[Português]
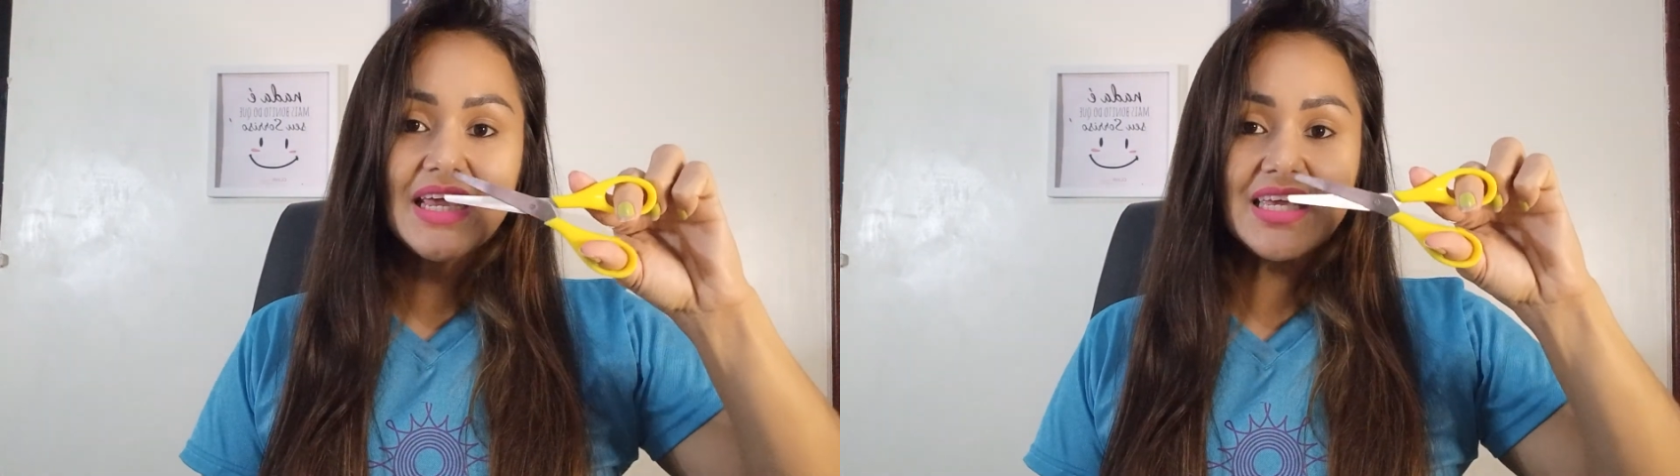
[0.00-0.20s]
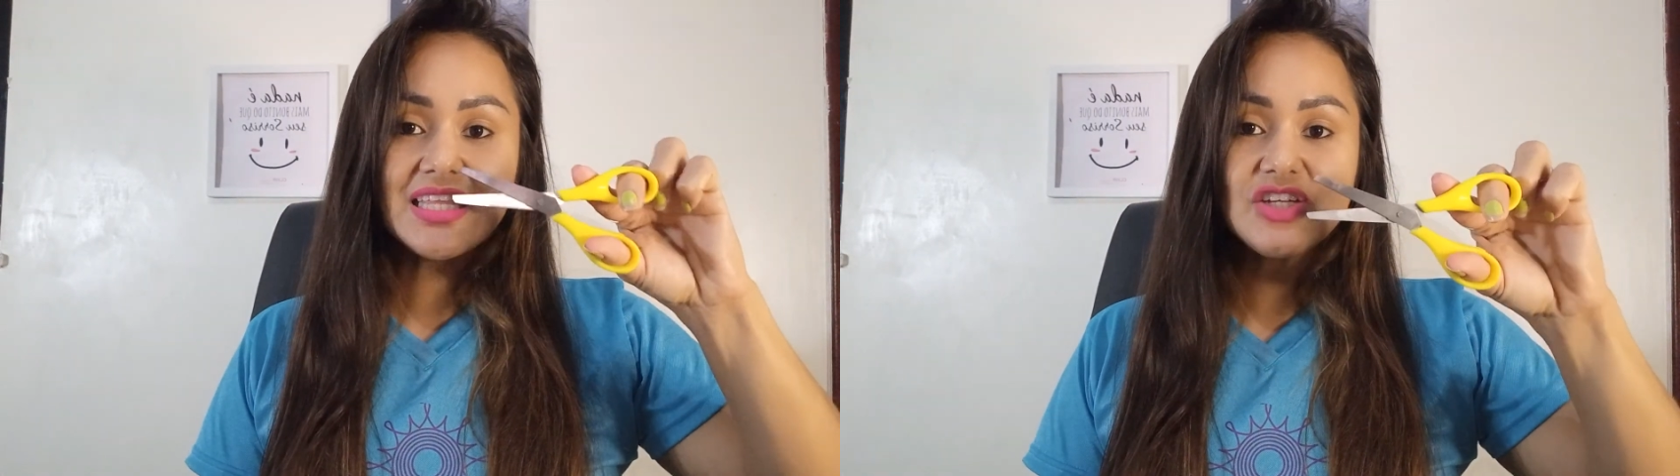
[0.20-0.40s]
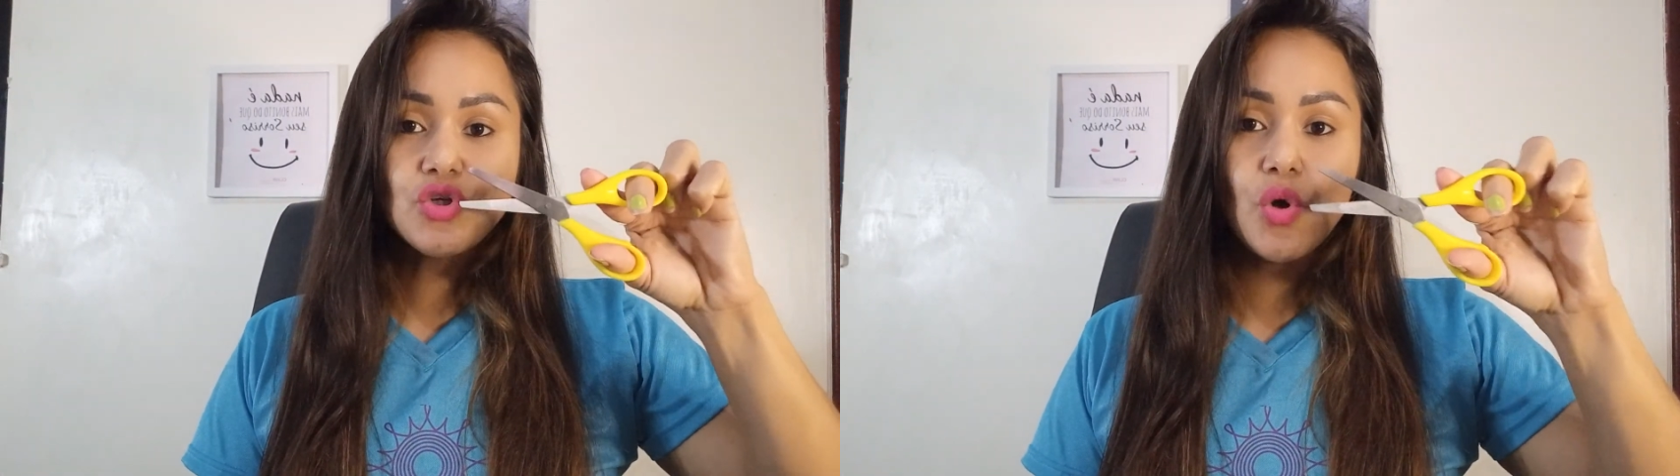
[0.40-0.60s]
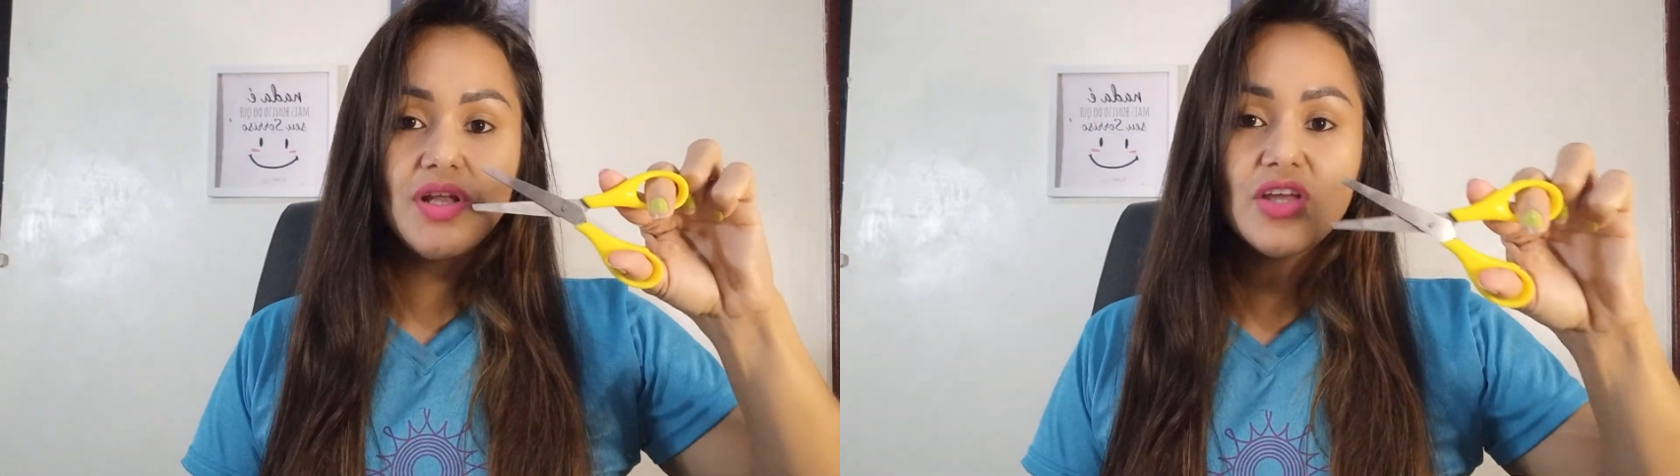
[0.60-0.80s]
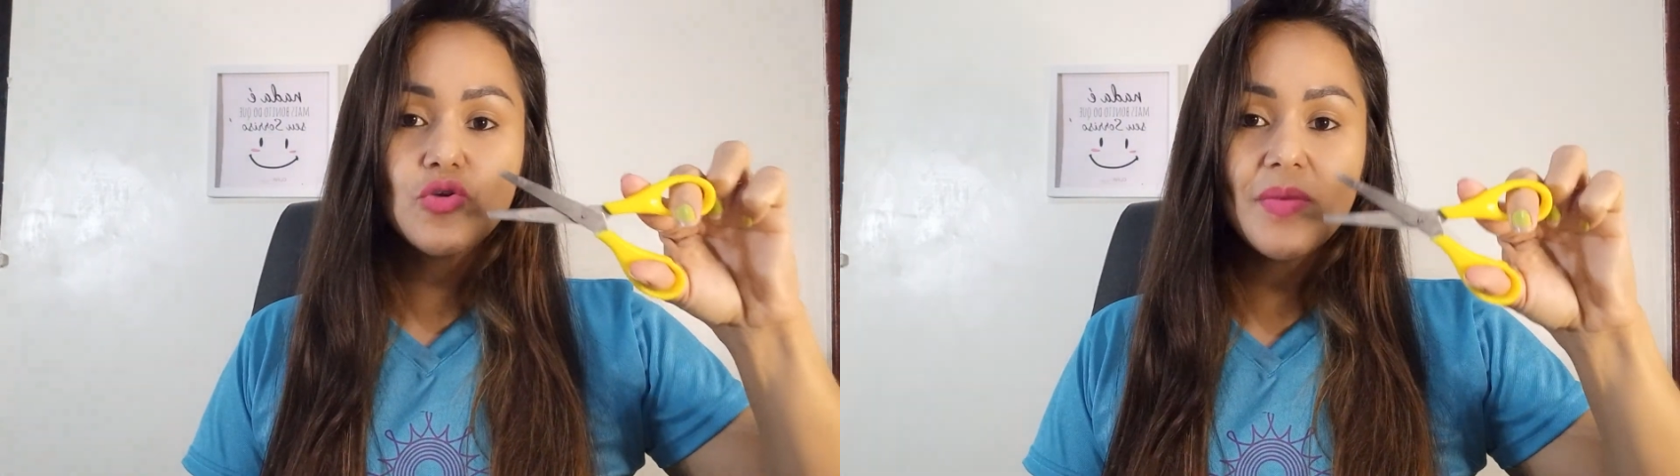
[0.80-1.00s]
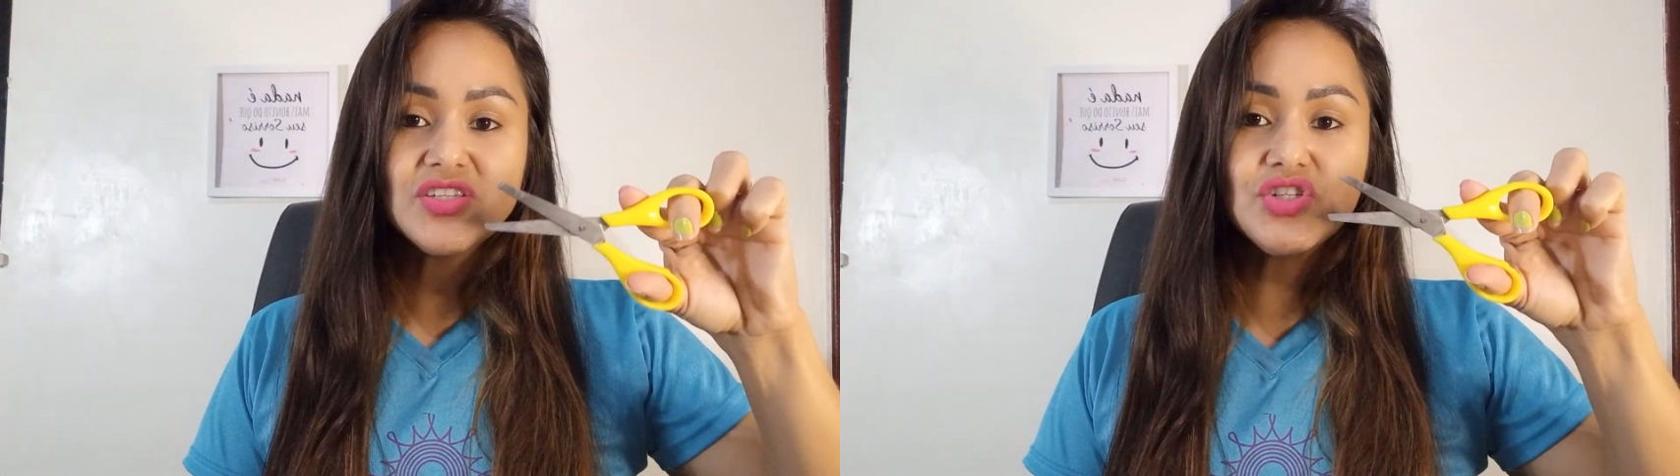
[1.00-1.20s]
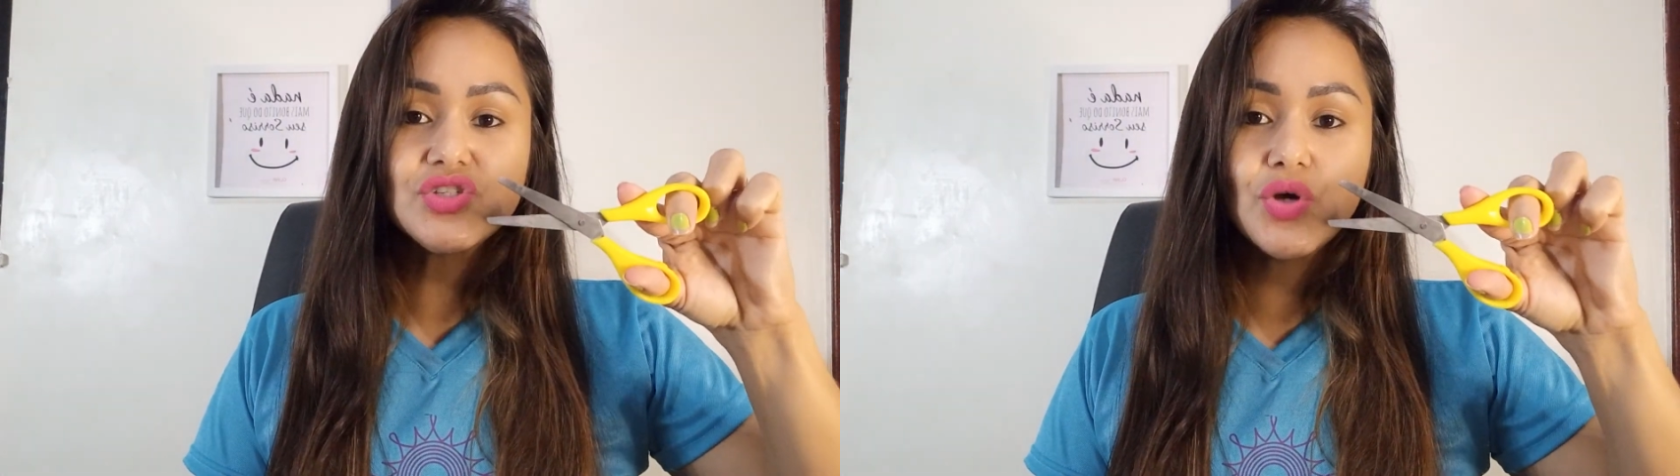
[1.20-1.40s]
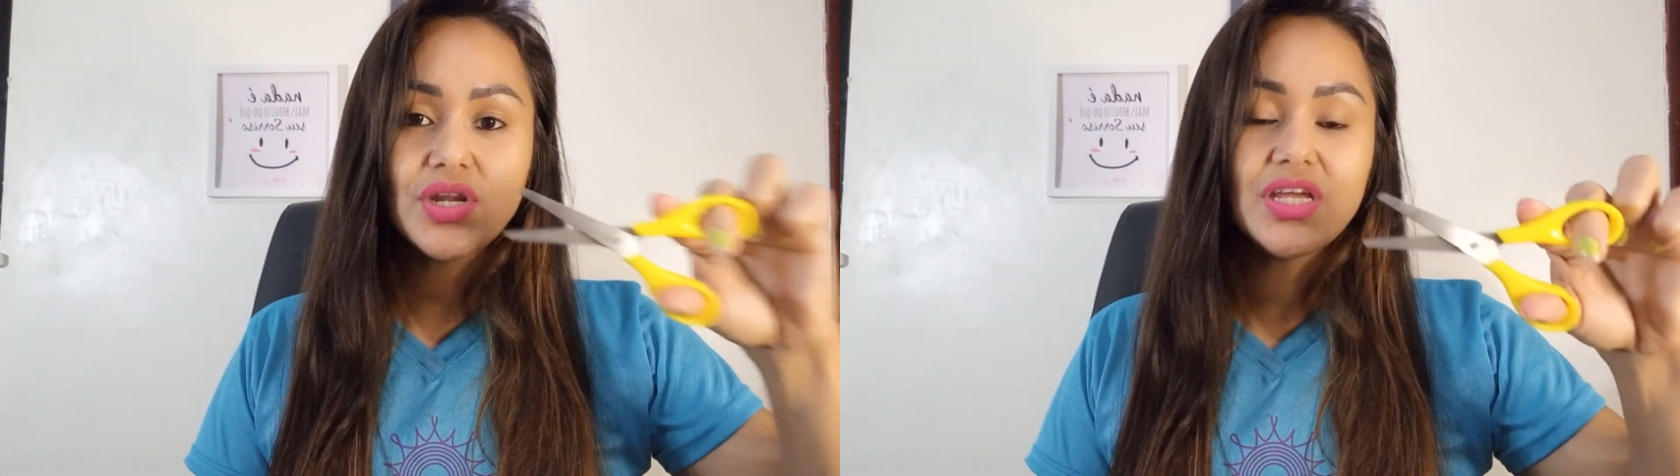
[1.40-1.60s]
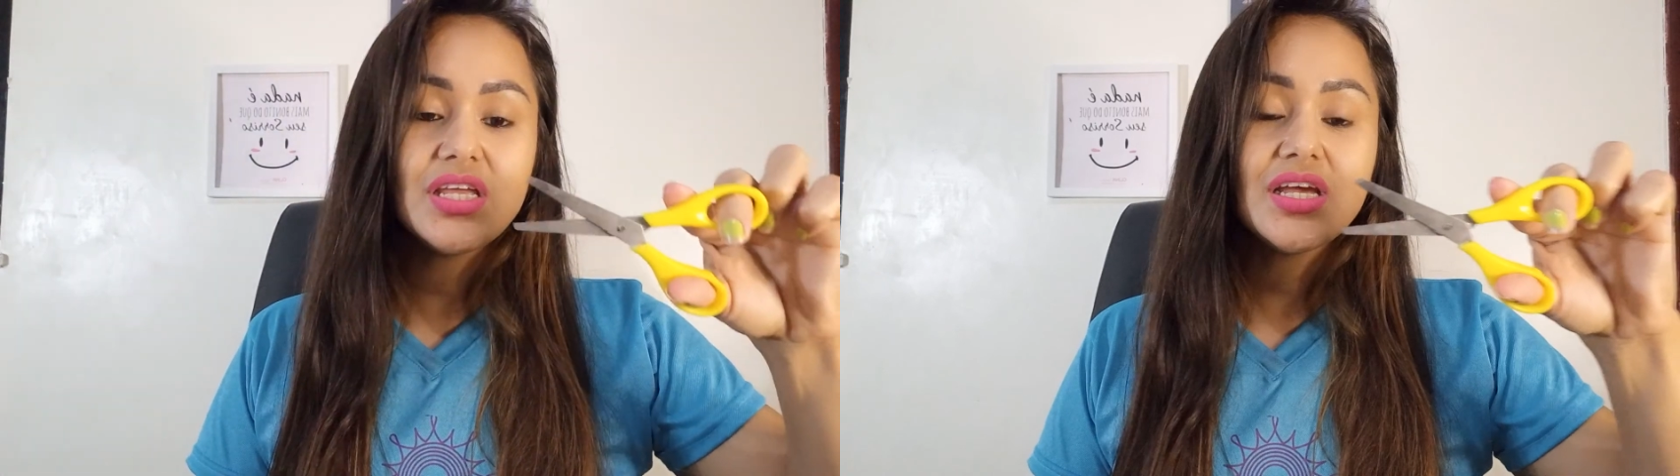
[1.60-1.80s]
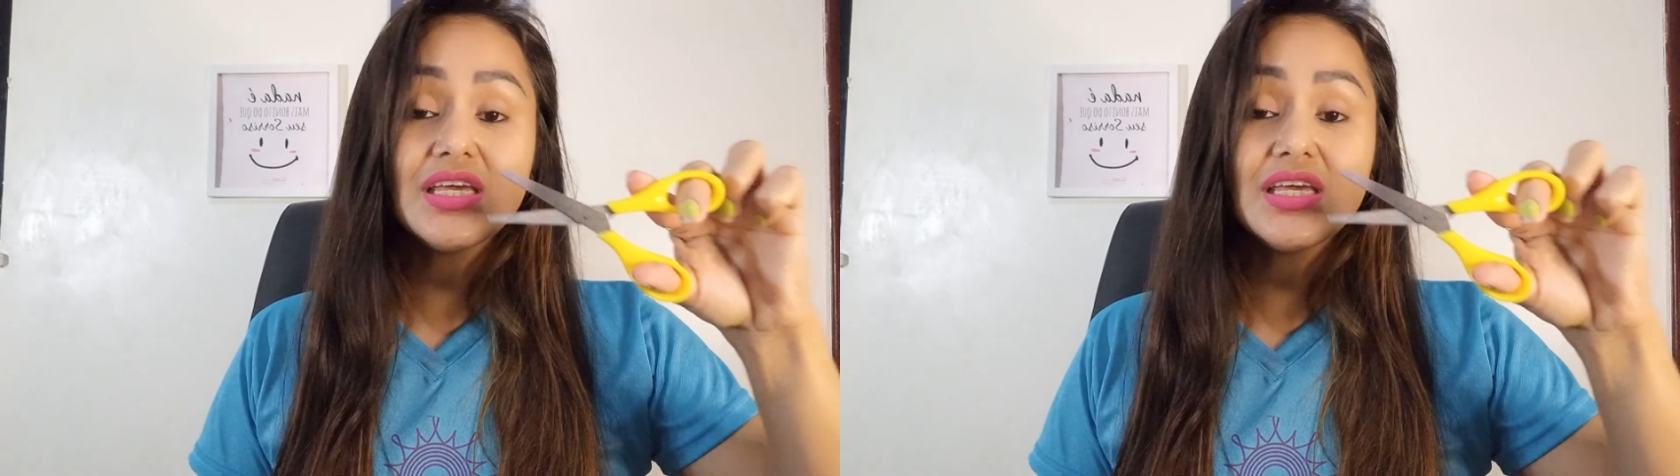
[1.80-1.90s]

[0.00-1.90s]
que estar tá escolhendo uma tesourinha